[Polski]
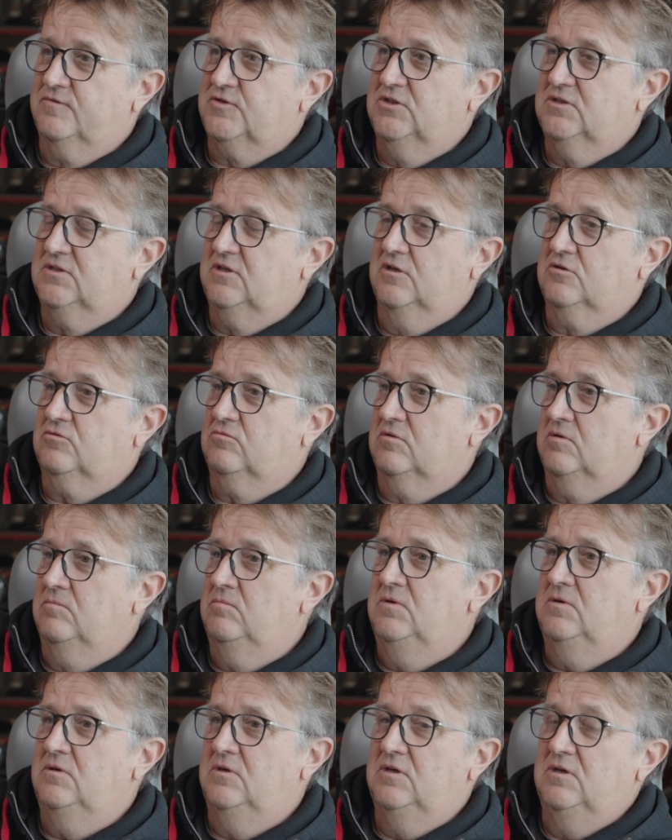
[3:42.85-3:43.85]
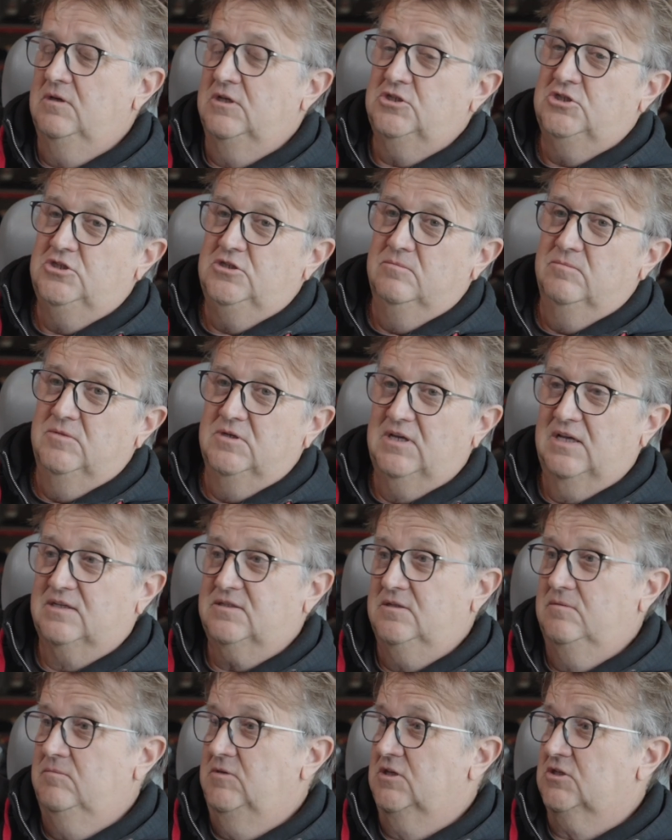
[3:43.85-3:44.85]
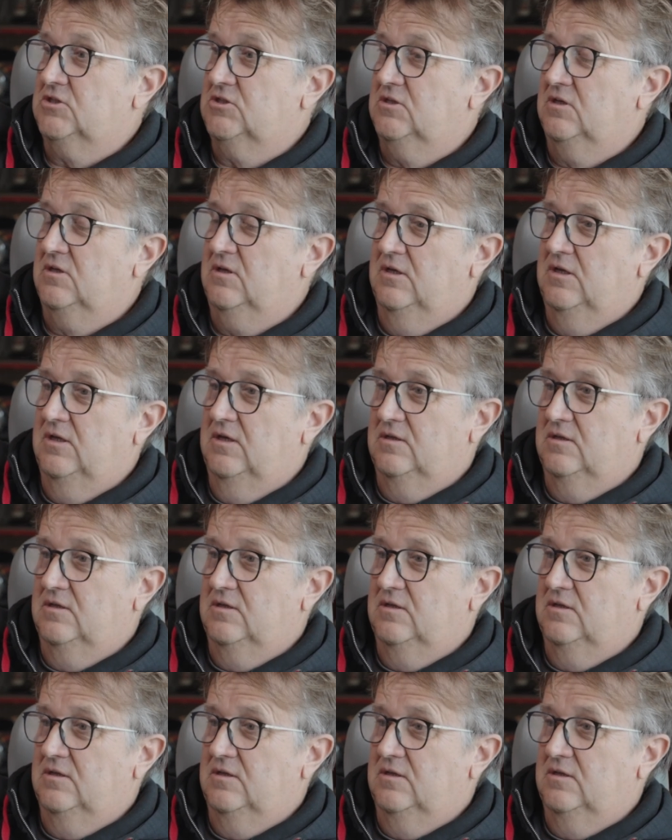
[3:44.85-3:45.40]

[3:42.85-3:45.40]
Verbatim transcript: wszystkie, którymi jeździmy, ja z nim jeżdżę,